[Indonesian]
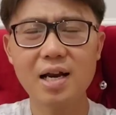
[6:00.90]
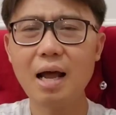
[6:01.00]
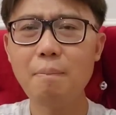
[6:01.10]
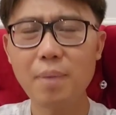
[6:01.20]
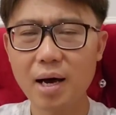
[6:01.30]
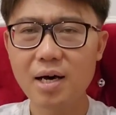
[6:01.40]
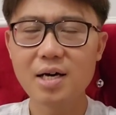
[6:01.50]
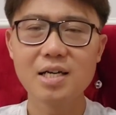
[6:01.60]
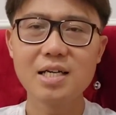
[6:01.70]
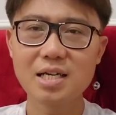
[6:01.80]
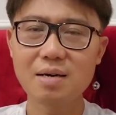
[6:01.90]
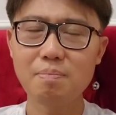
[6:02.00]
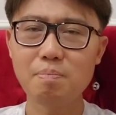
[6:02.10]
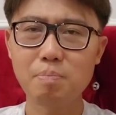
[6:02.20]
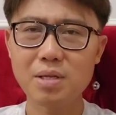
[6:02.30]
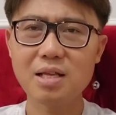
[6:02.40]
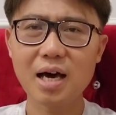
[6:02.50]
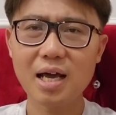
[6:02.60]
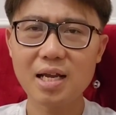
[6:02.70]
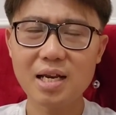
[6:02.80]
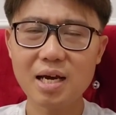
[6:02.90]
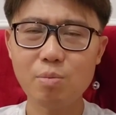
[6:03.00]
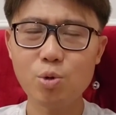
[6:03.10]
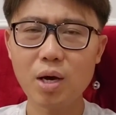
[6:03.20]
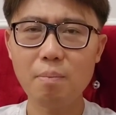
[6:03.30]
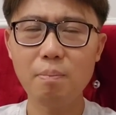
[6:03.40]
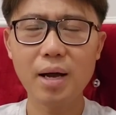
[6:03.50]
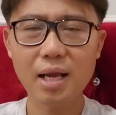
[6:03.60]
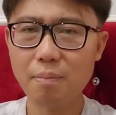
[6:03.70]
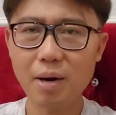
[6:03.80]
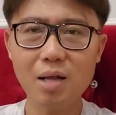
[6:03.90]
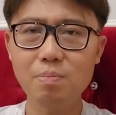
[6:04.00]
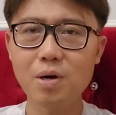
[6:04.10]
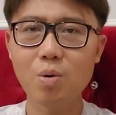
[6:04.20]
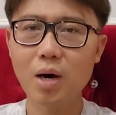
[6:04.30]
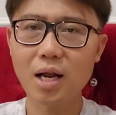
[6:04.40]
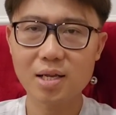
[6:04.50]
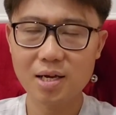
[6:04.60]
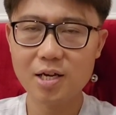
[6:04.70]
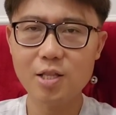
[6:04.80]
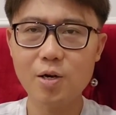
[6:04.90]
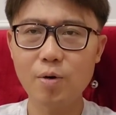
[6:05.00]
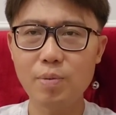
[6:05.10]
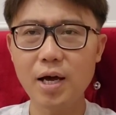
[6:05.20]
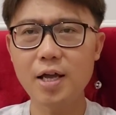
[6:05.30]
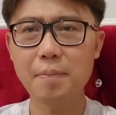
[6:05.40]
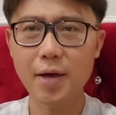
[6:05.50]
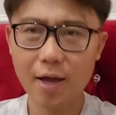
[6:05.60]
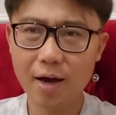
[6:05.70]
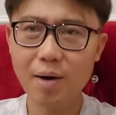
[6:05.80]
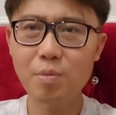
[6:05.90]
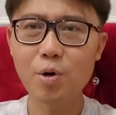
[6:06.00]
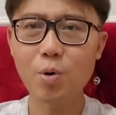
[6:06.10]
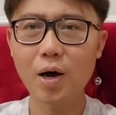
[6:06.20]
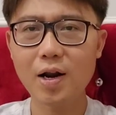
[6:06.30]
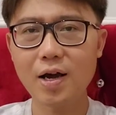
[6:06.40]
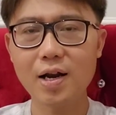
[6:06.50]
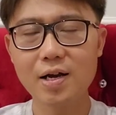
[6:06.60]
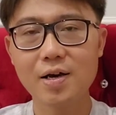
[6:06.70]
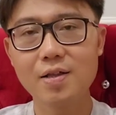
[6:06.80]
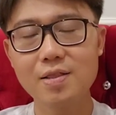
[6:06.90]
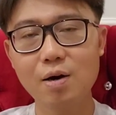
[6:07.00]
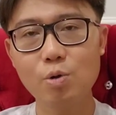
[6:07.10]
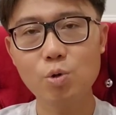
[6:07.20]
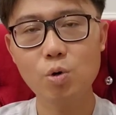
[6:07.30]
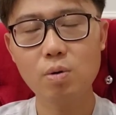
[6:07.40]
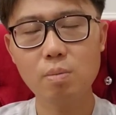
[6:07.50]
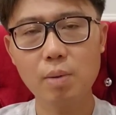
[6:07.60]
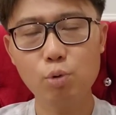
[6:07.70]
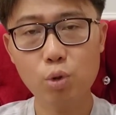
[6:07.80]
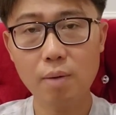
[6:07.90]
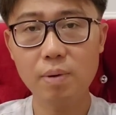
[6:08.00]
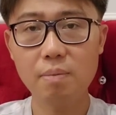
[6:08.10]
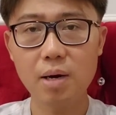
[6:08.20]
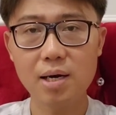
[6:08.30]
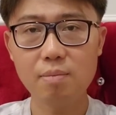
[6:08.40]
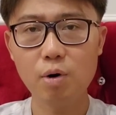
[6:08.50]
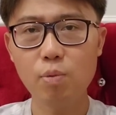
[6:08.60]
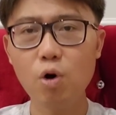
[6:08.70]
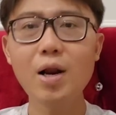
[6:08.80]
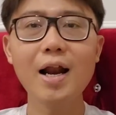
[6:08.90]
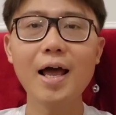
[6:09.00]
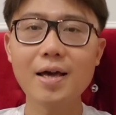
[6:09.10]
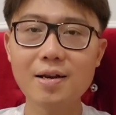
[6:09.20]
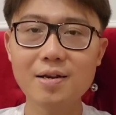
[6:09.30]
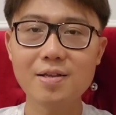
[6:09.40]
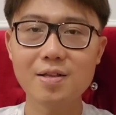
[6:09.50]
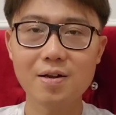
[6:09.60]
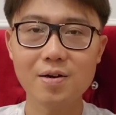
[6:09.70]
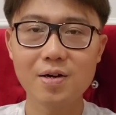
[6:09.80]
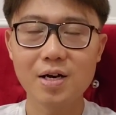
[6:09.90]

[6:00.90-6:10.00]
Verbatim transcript: kenapa di pertengahan ini kamu tuh kayak banyak banget pengeluarannya gitu loh biaya-biaya yang kamu keluarkan entah untuk kebutuhan pribadi maupun orang lain gitu loh